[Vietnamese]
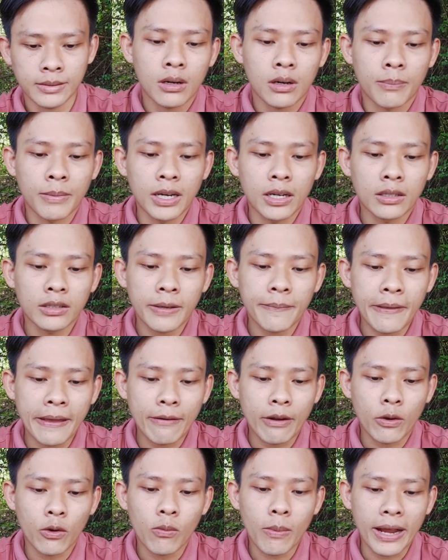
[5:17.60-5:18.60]
Rồi bình luận tiếp theo
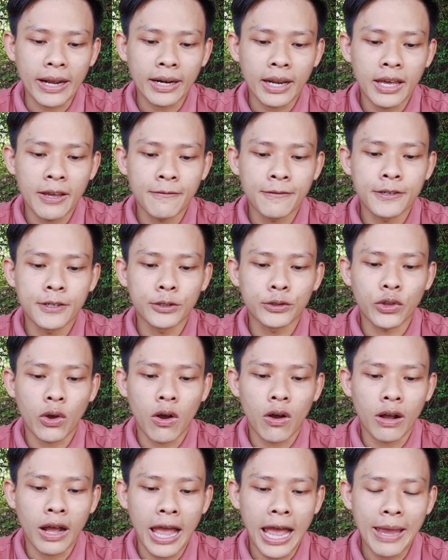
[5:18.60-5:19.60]
là của bạn Lê Phương
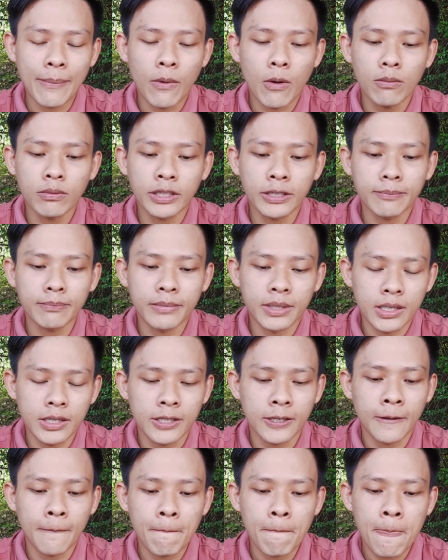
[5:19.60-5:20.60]
Toàn
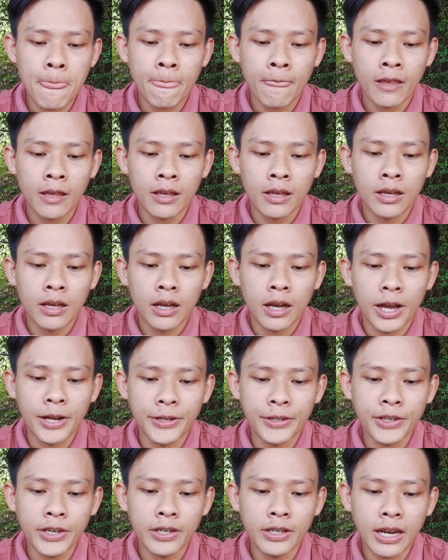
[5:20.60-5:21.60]
2490
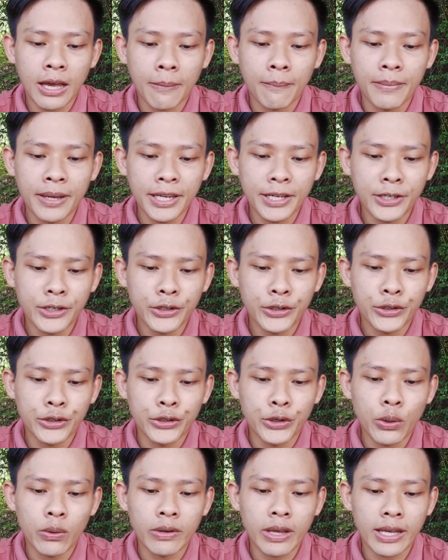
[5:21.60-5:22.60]
Hình như là pin
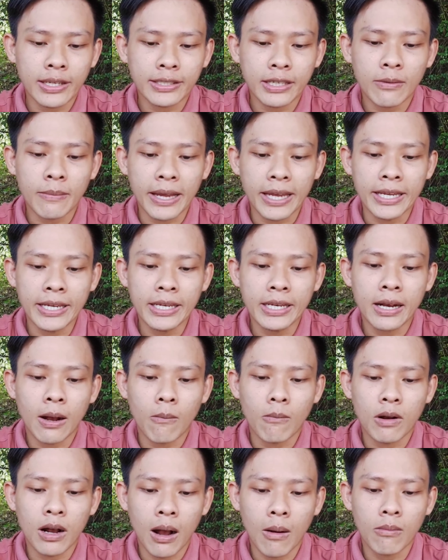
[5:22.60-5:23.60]
Nokia
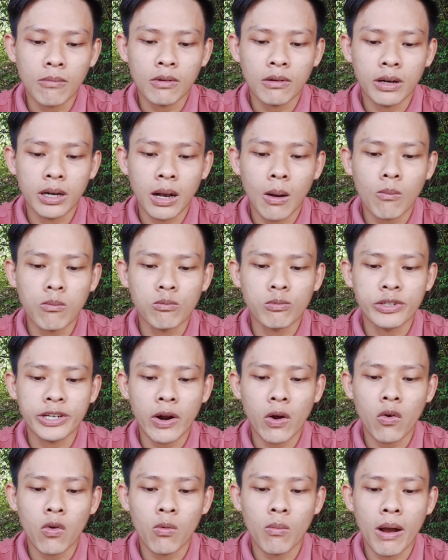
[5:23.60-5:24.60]
6700 không
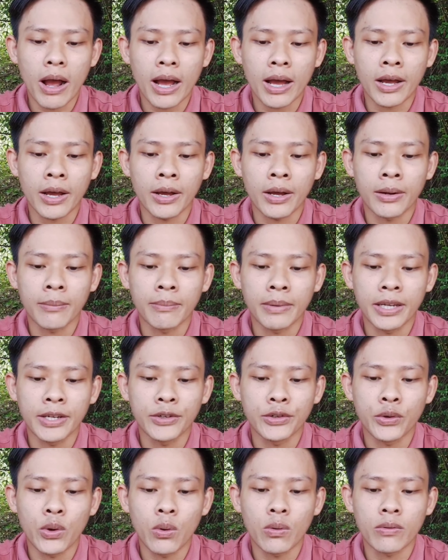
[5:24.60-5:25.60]
trâu bằng
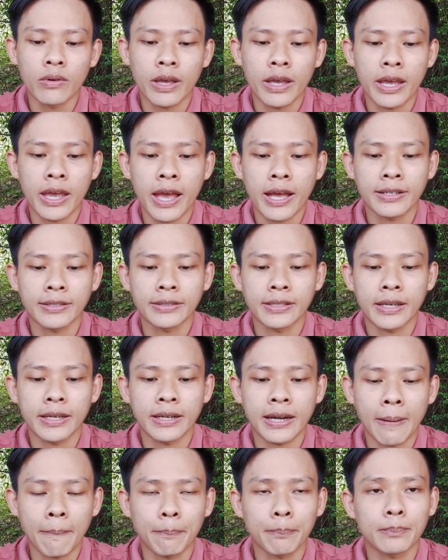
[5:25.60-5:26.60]
pin Nokia
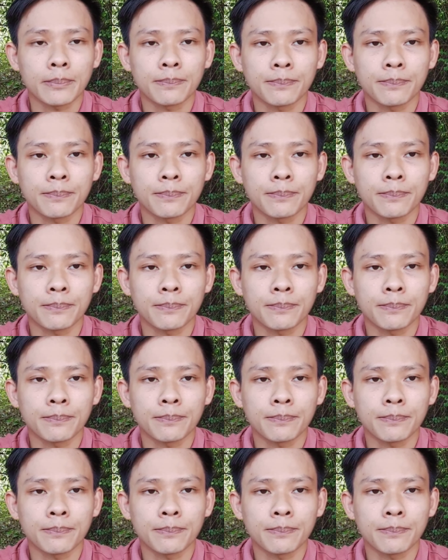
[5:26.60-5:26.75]
C5